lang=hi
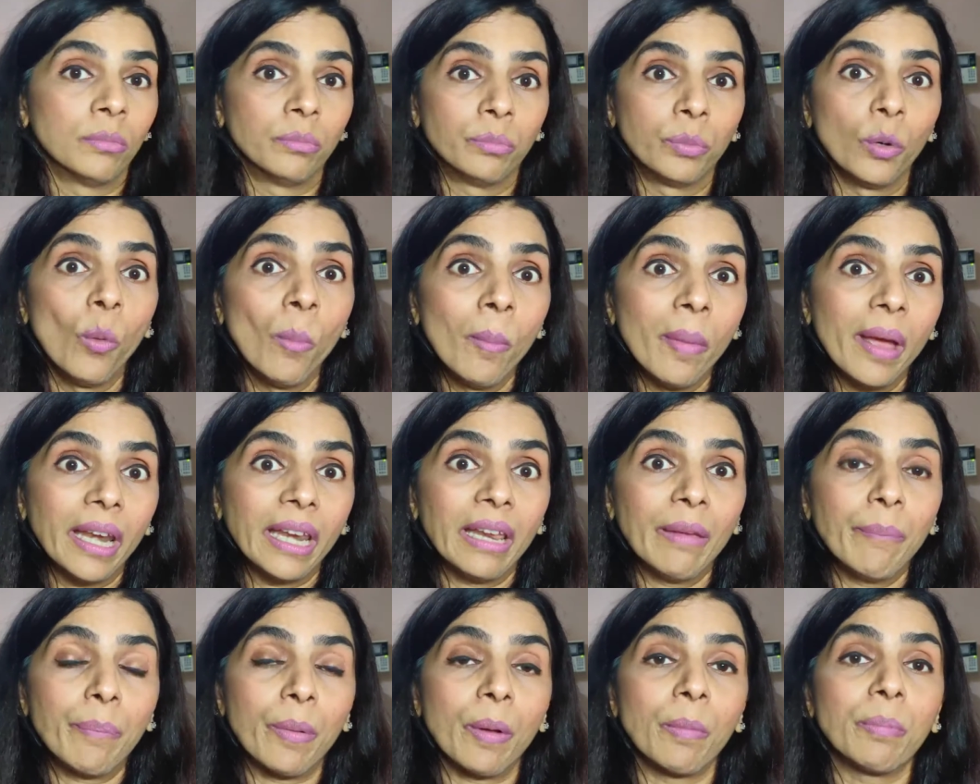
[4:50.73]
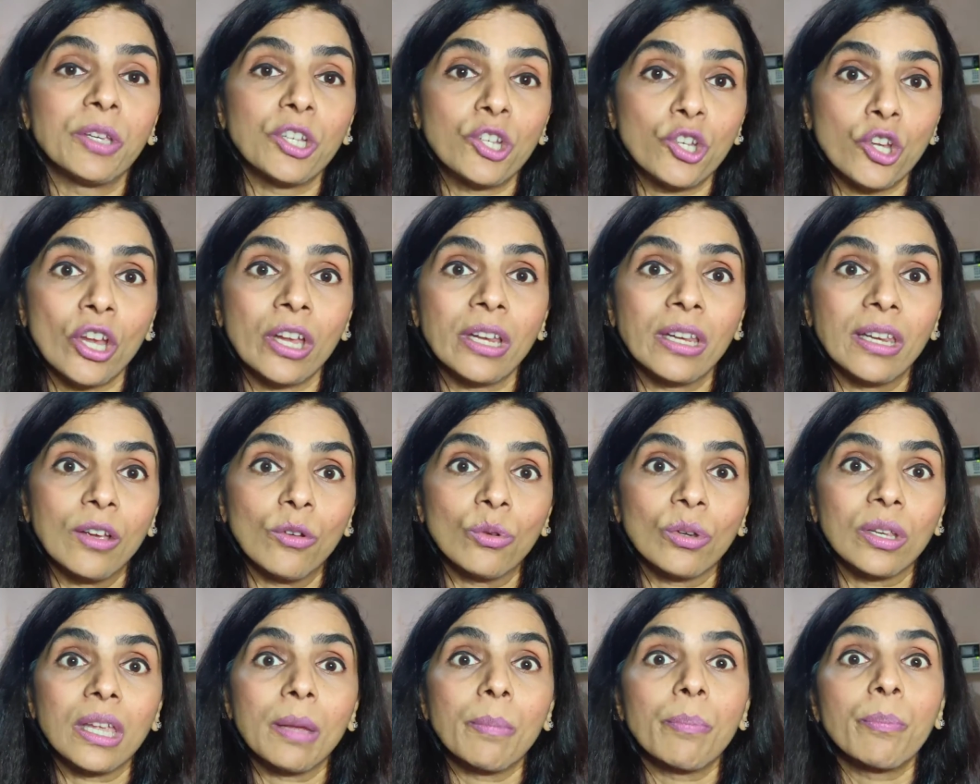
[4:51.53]
ब्लूमबेरी पब्लिशिंग ने
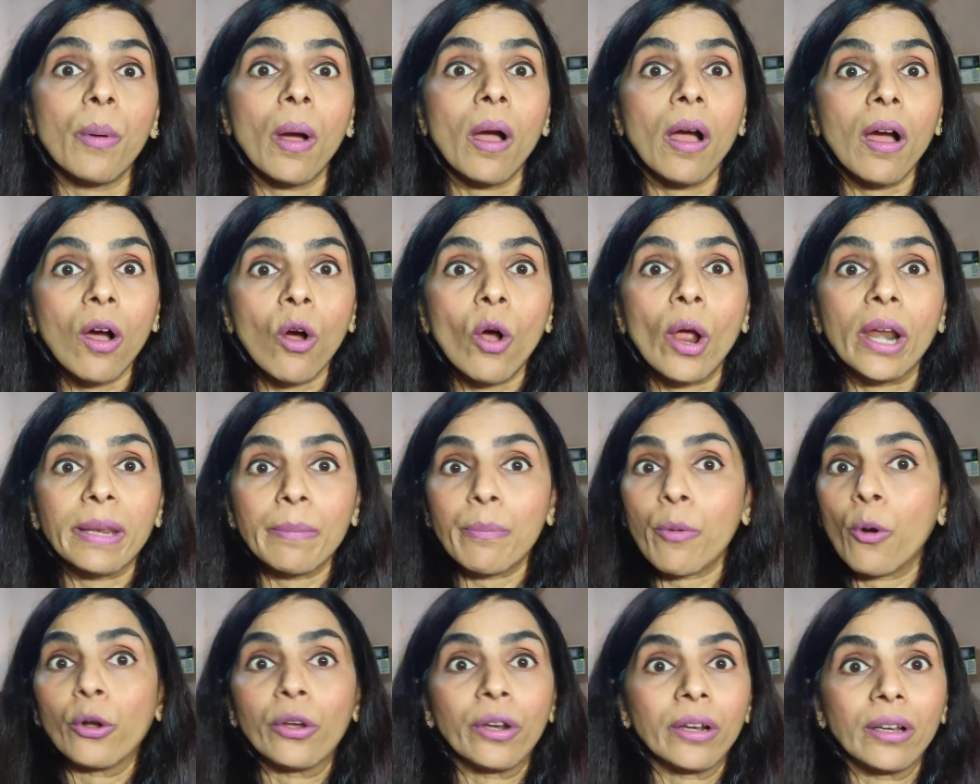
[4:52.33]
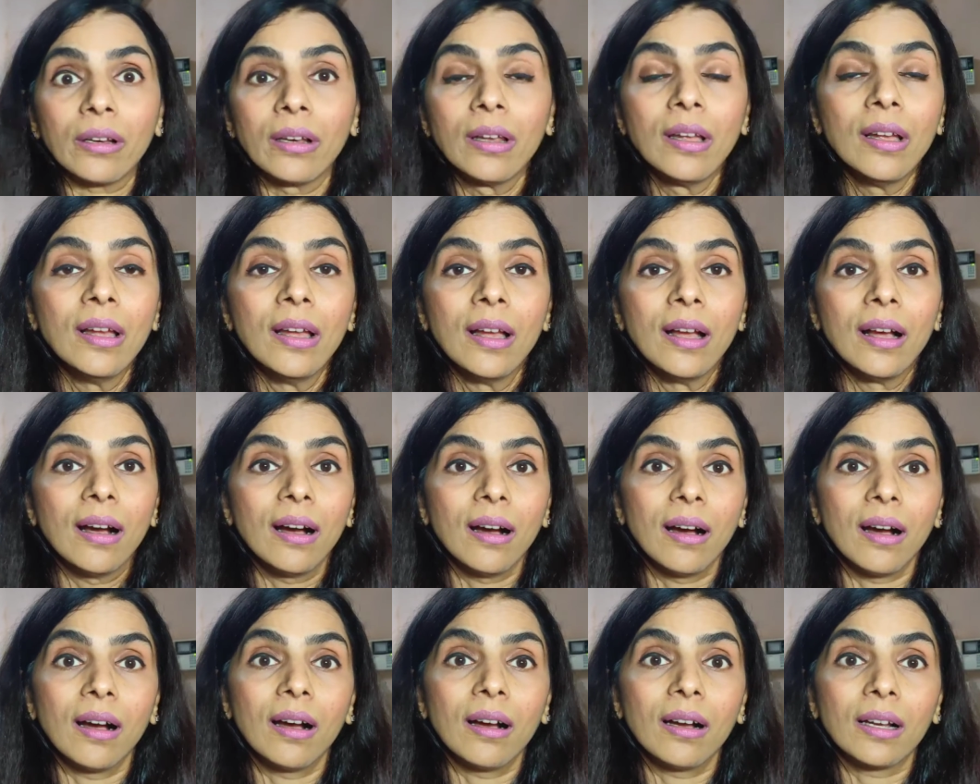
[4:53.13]
उनकी हैरी पॉटर
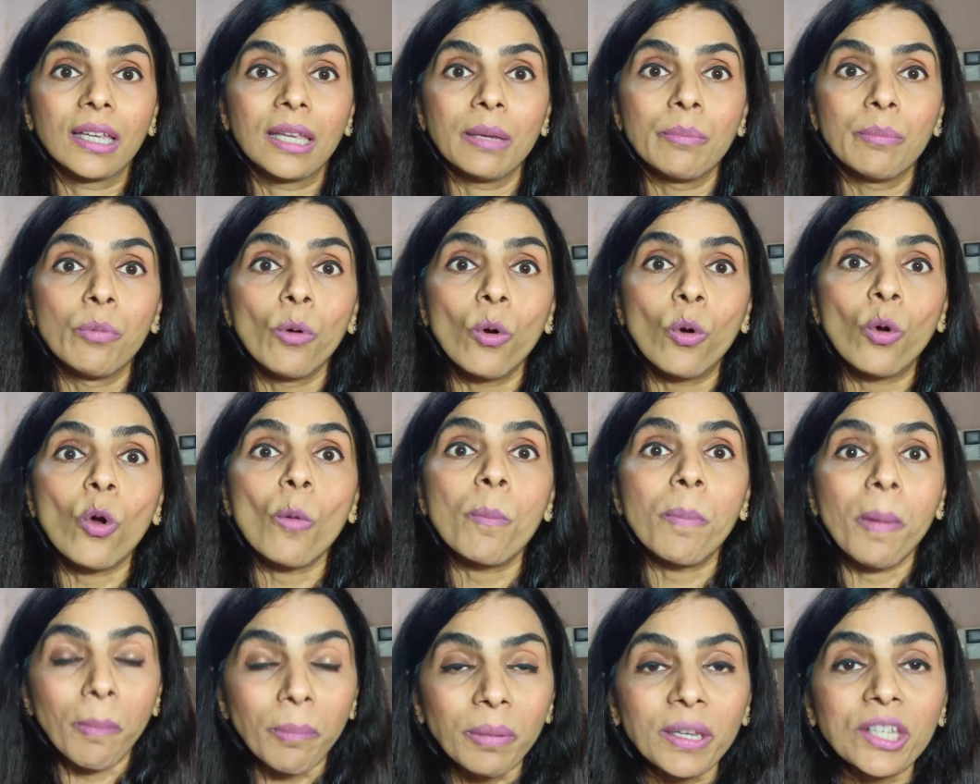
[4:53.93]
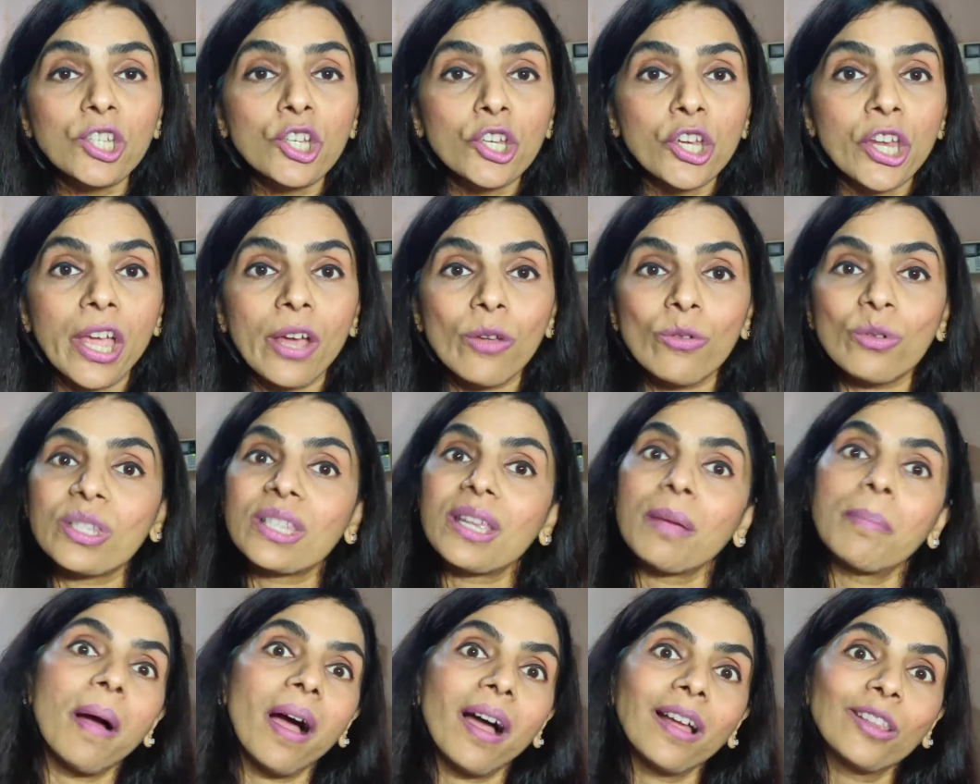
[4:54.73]
की बुक को पब्लिश किया और
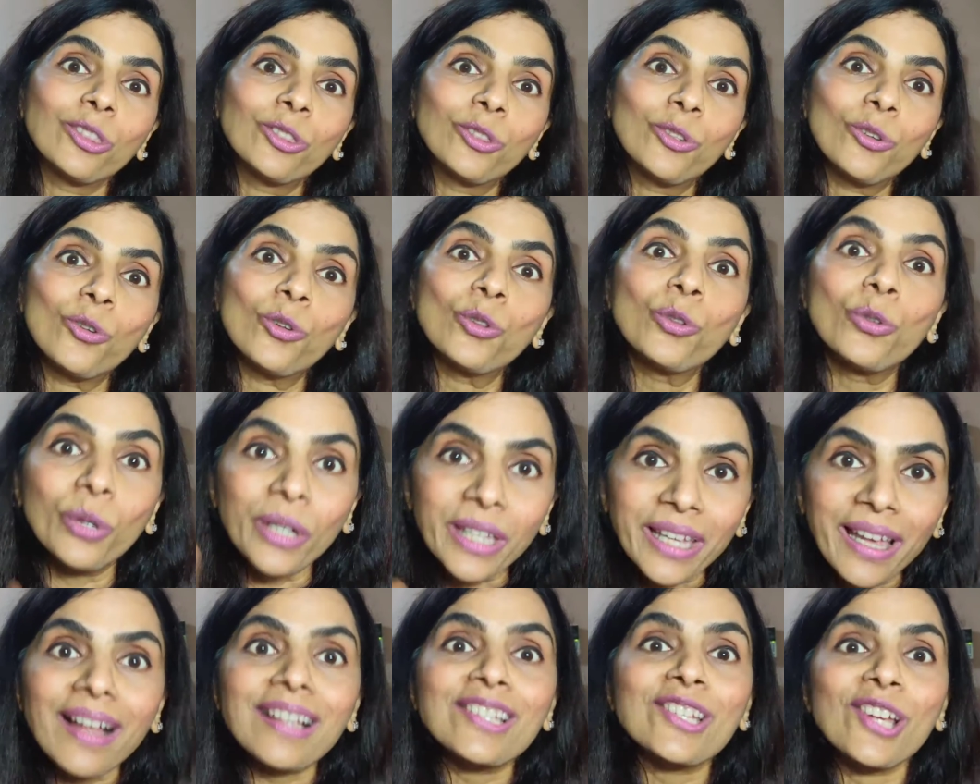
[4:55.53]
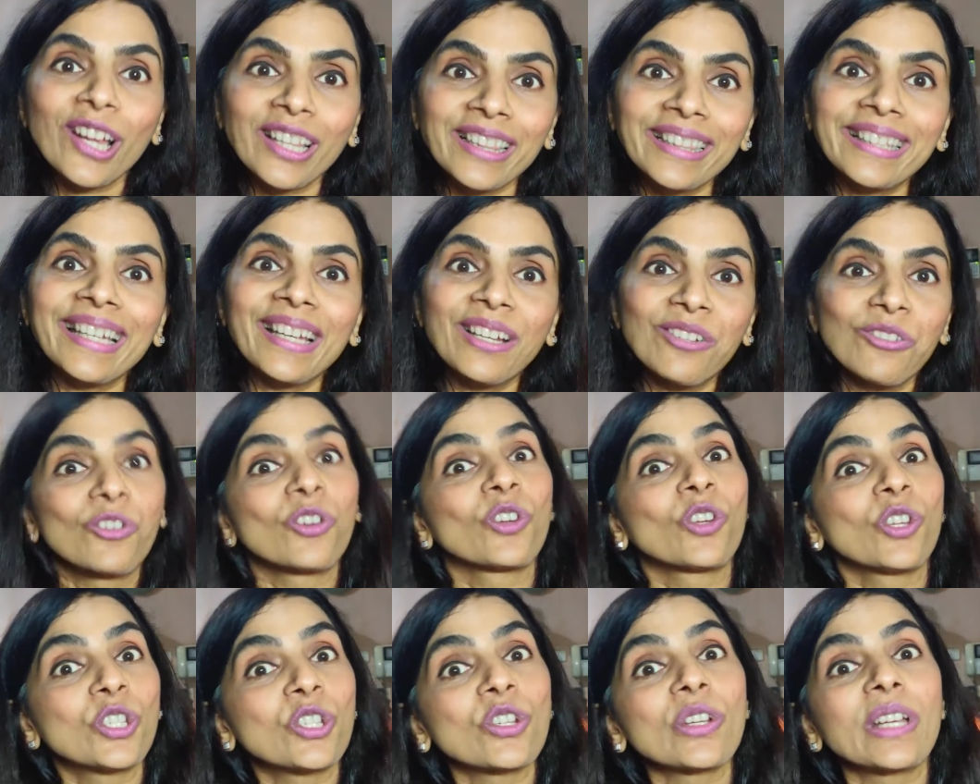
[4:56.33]
उसके बाद तो दुनिया जानती है
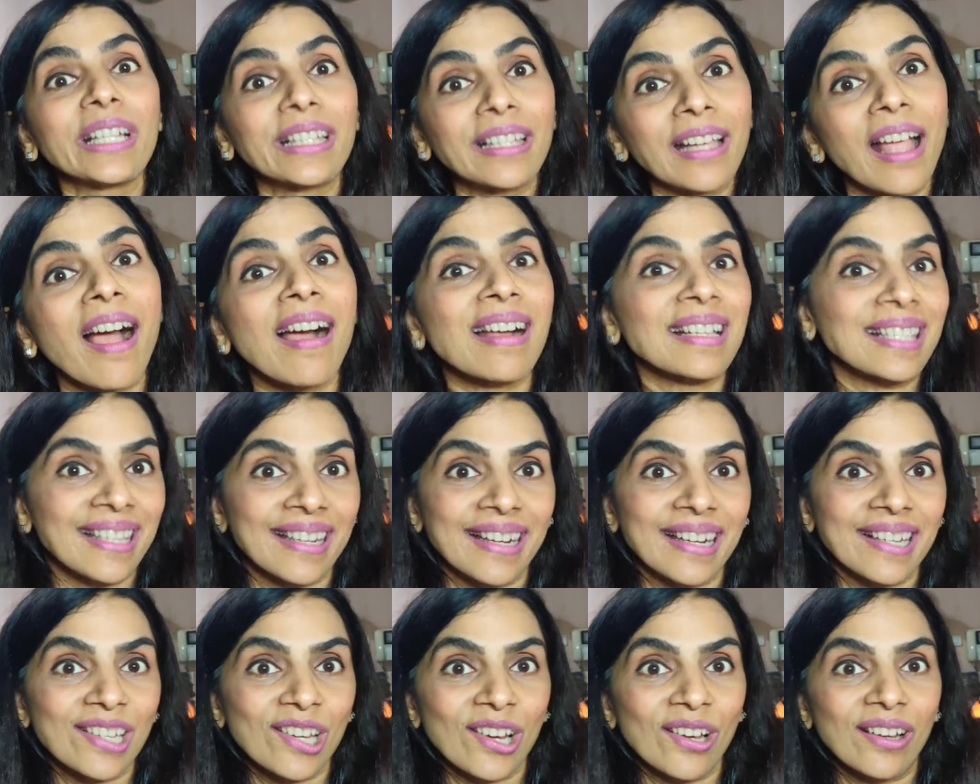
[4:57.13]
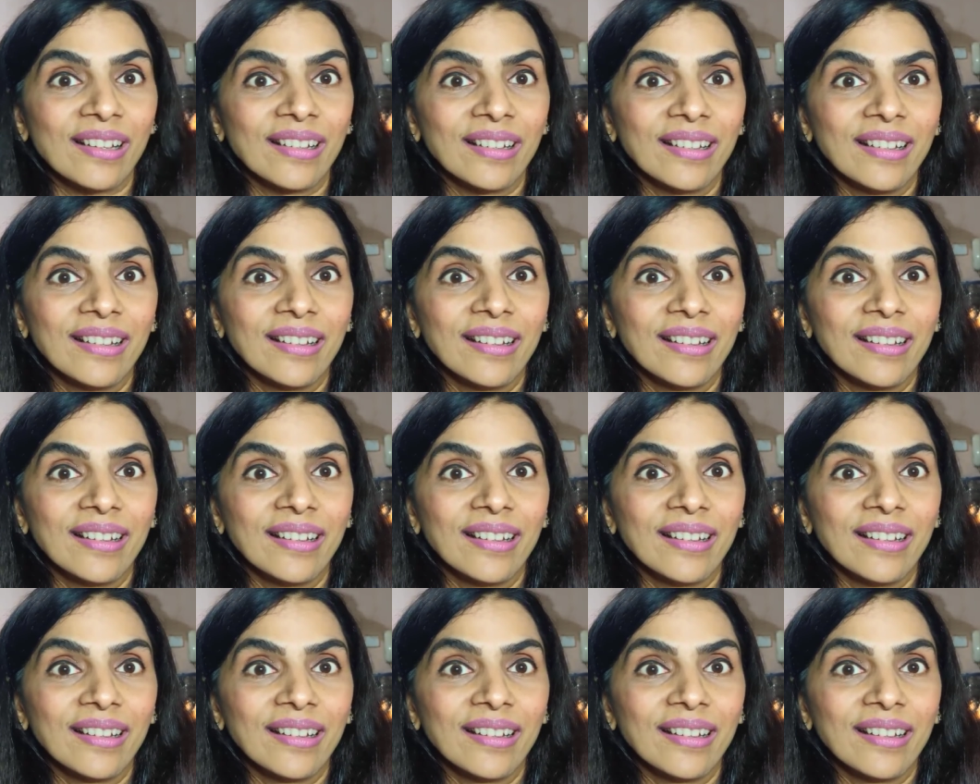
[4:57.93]
उन्होंने जो इतिहास रचा